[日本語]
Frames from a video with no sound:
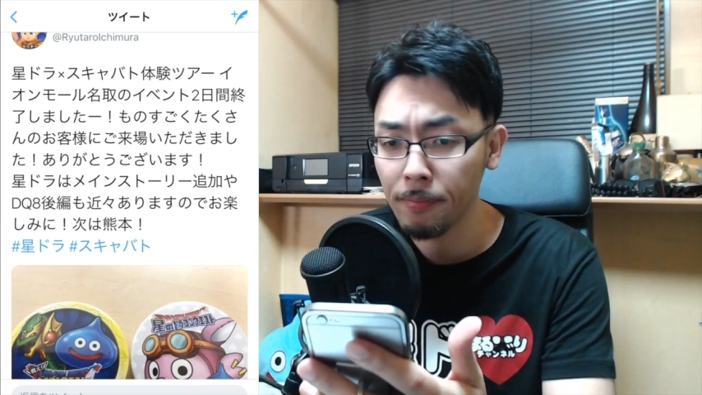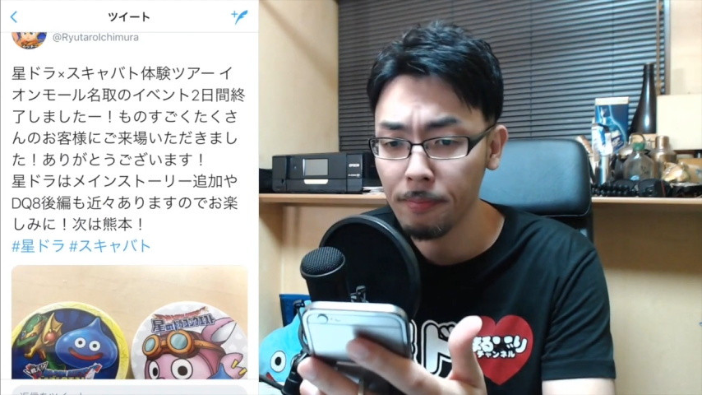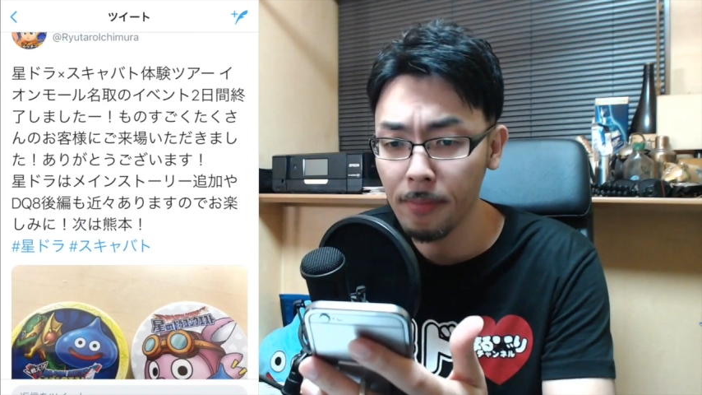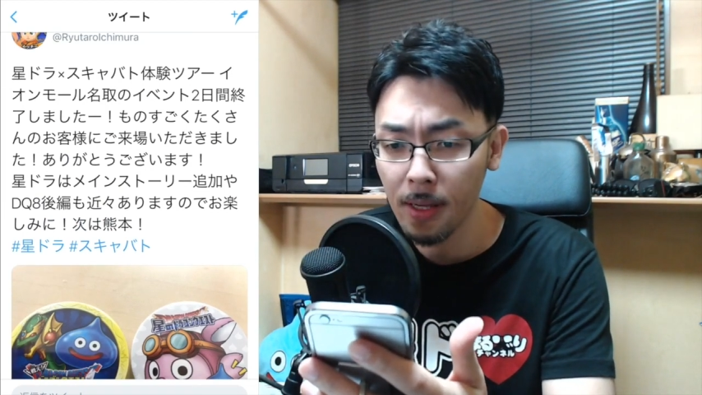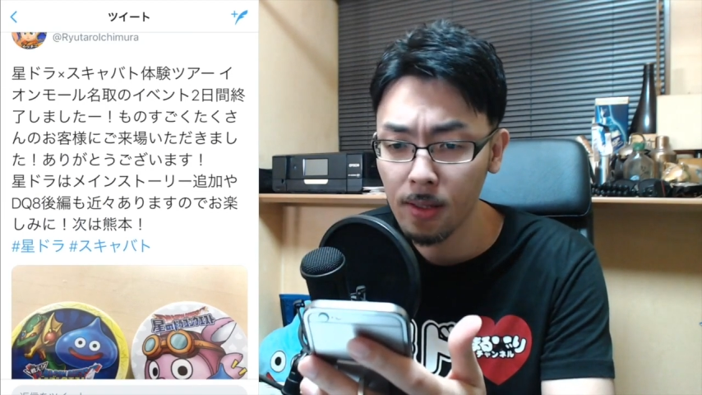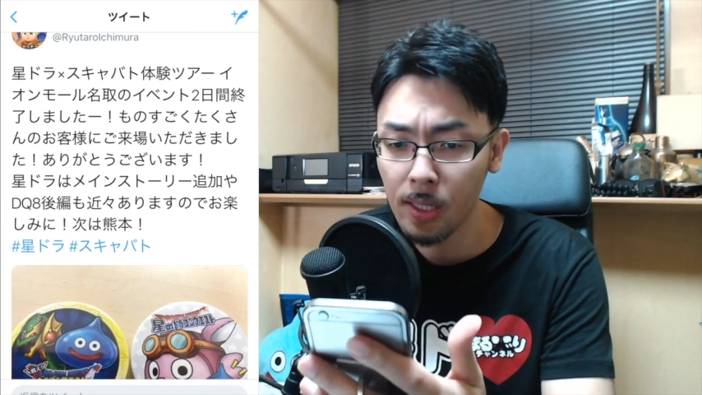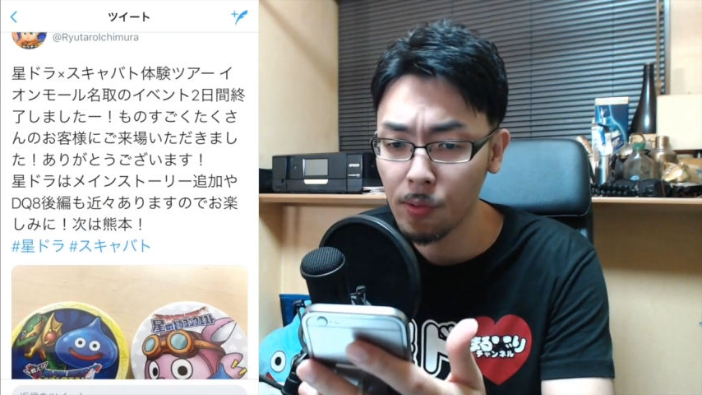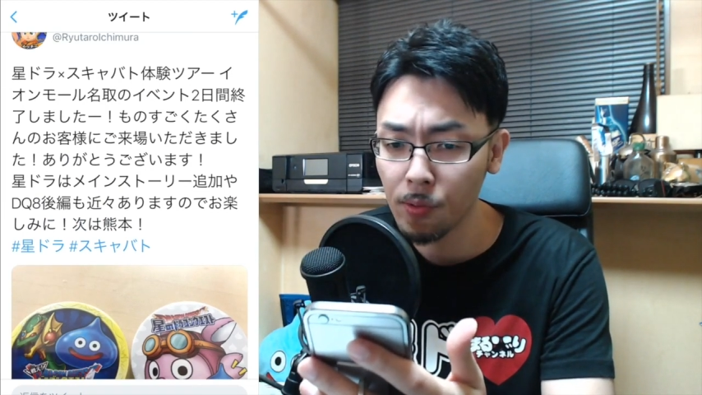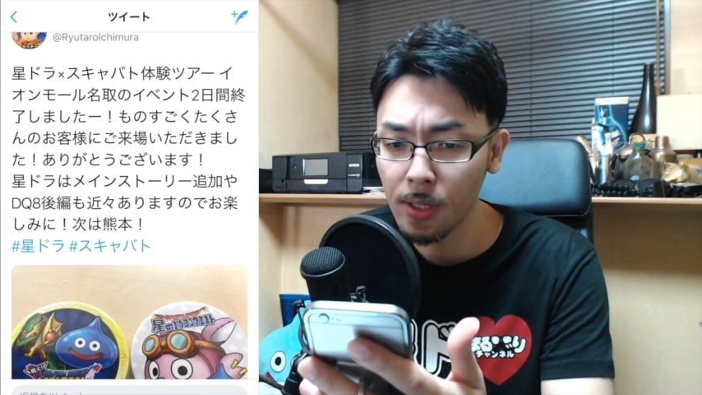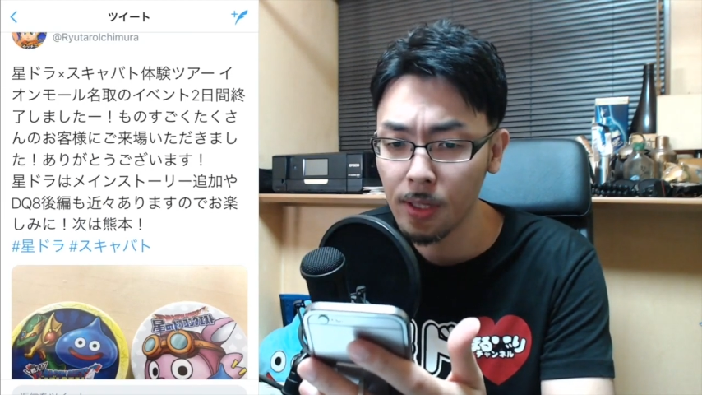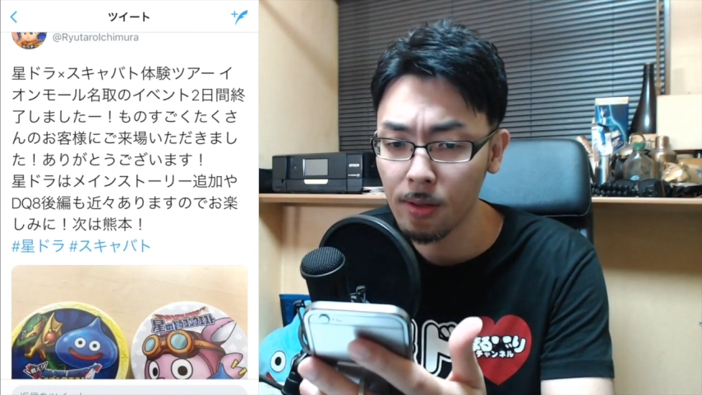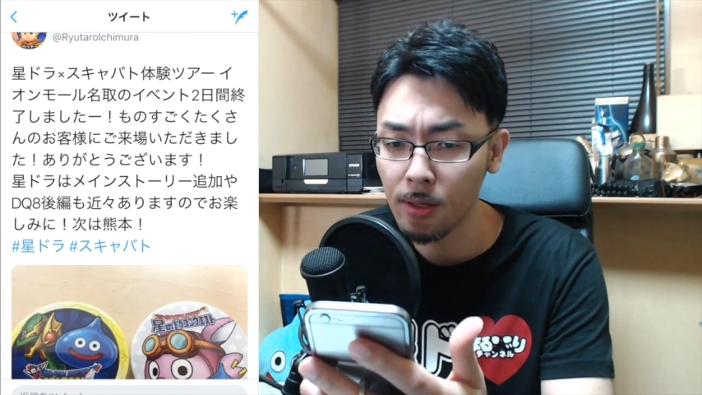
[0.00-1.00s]

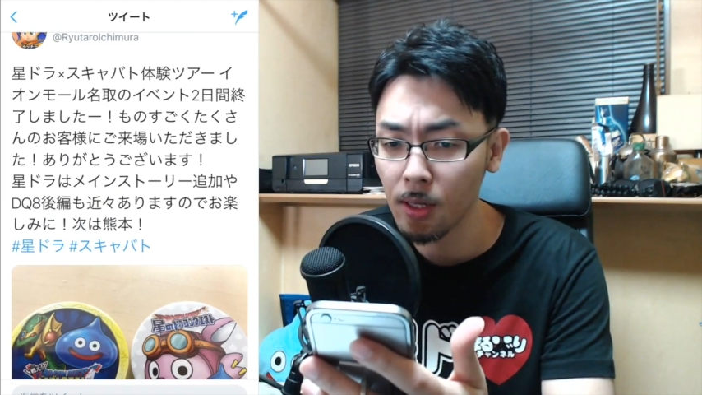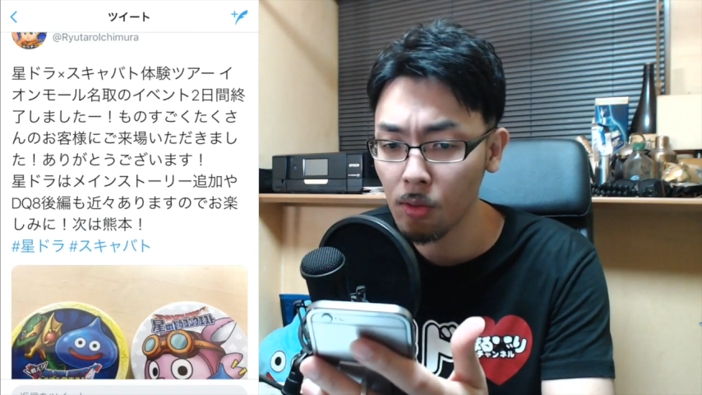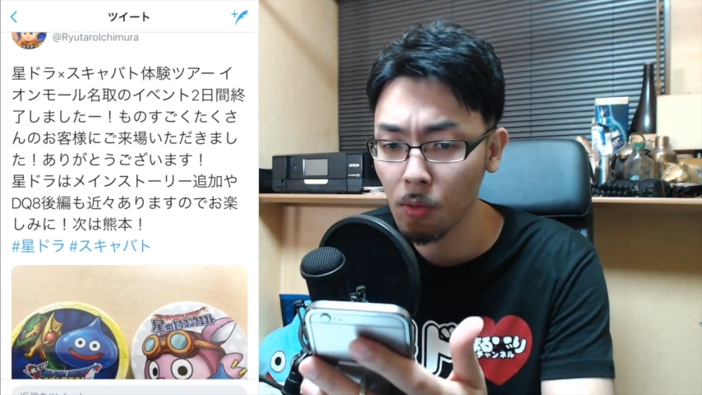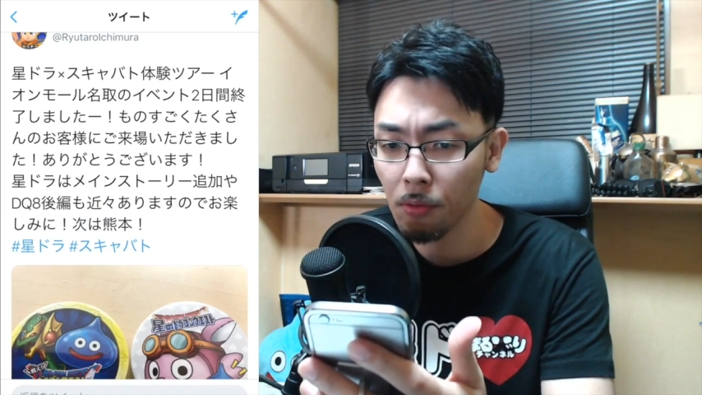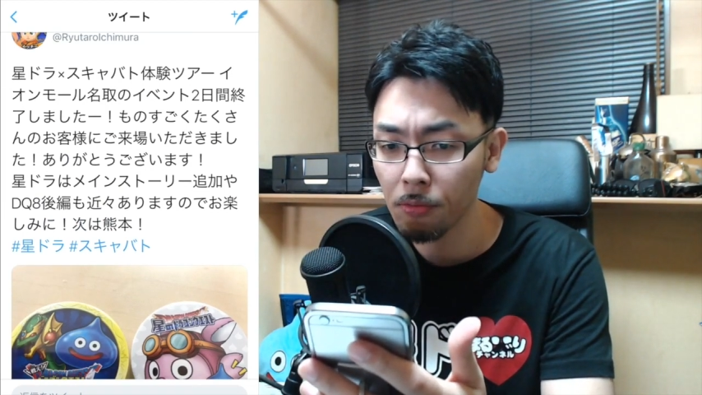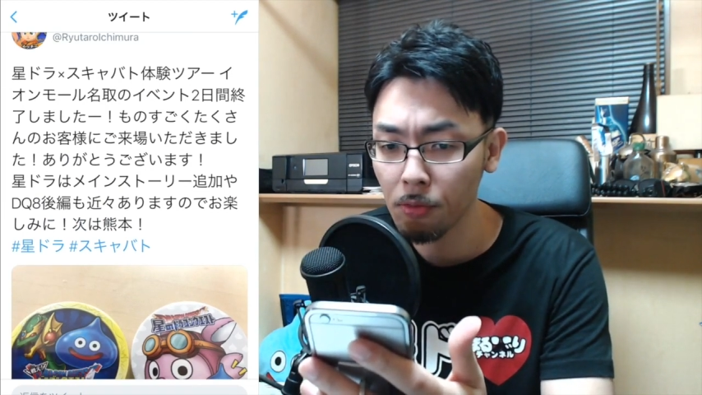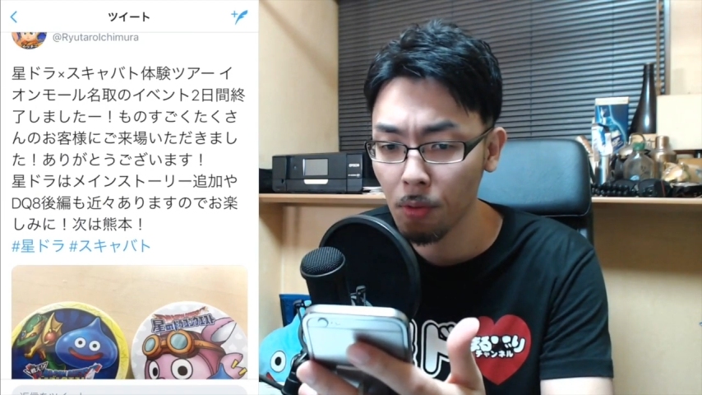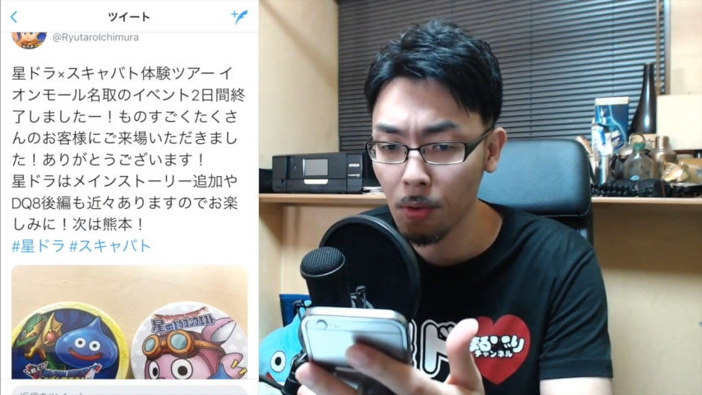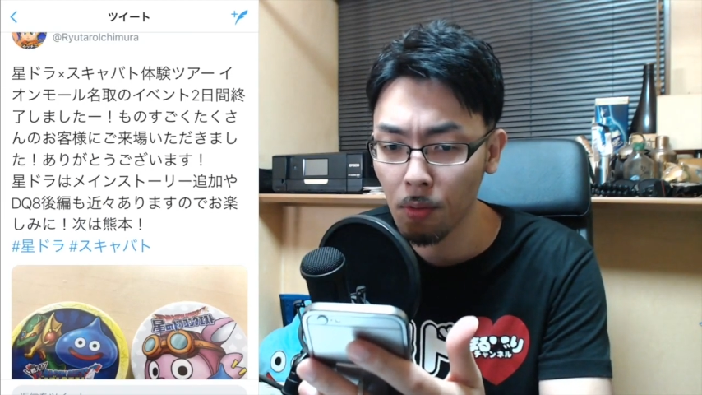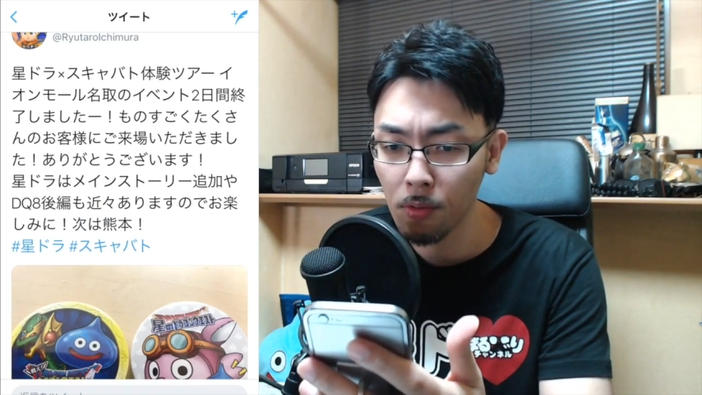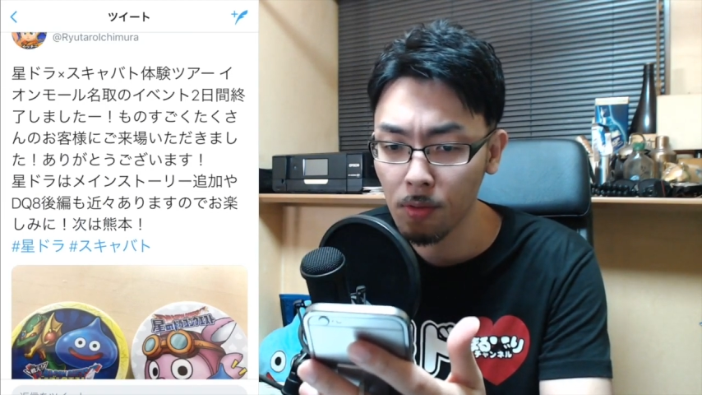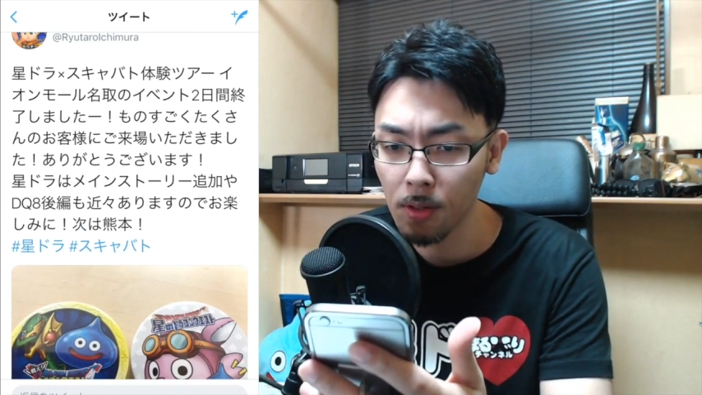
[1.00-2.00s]
メインストーリー追加と
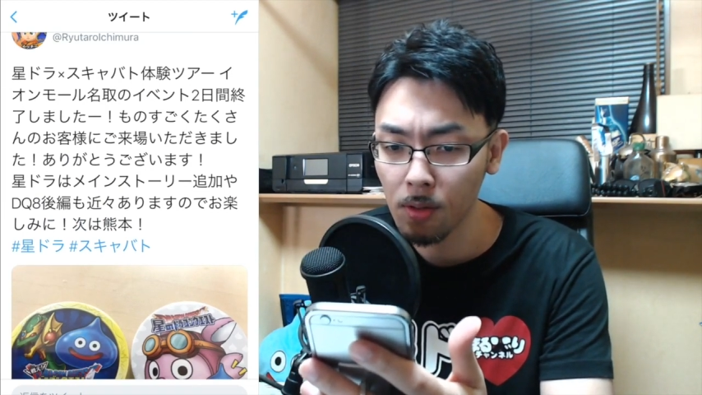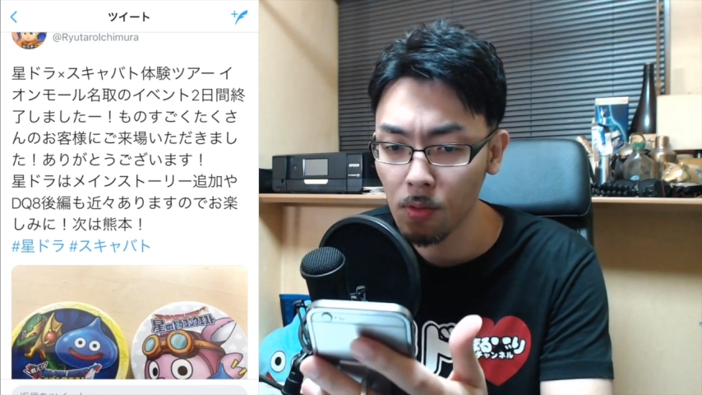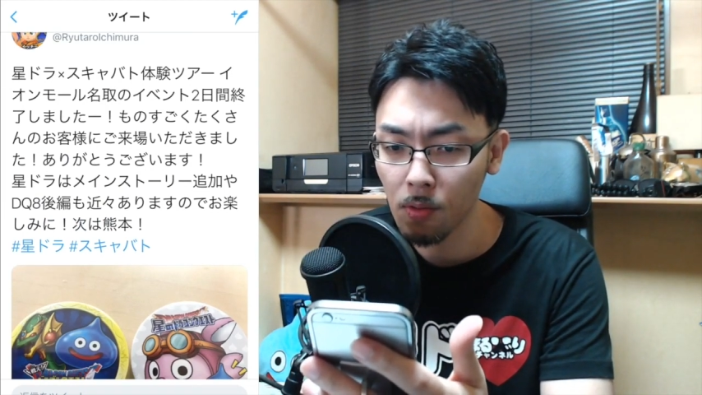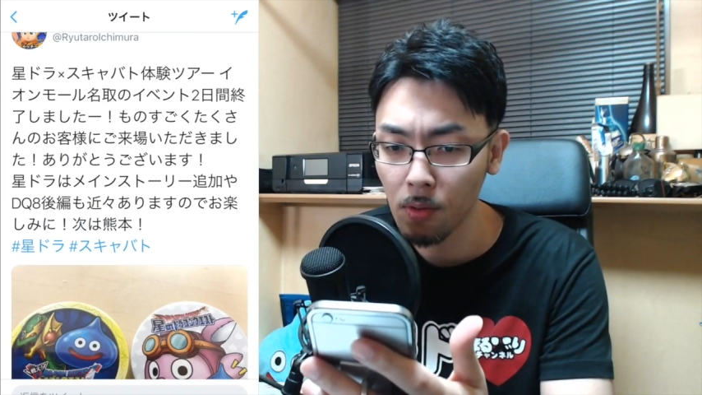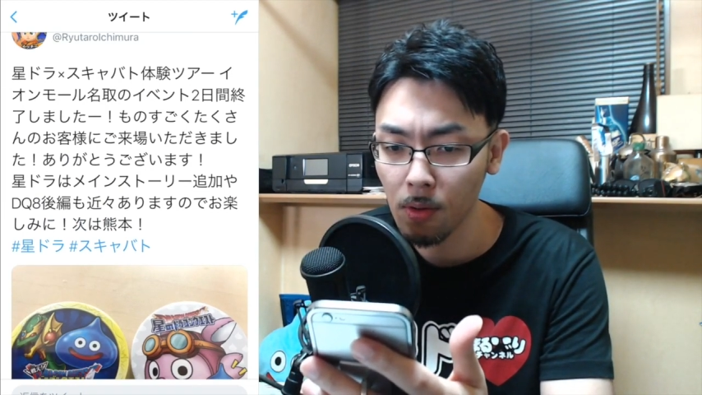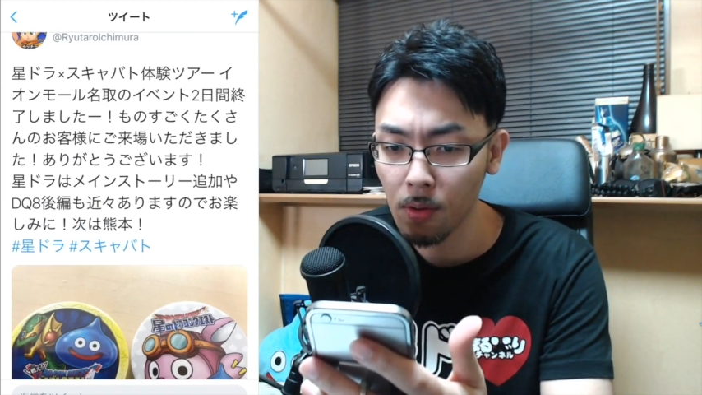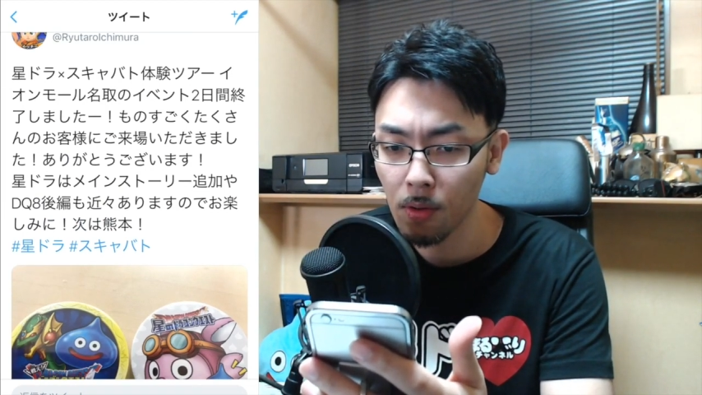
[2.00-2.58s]
ドラゴンクエスト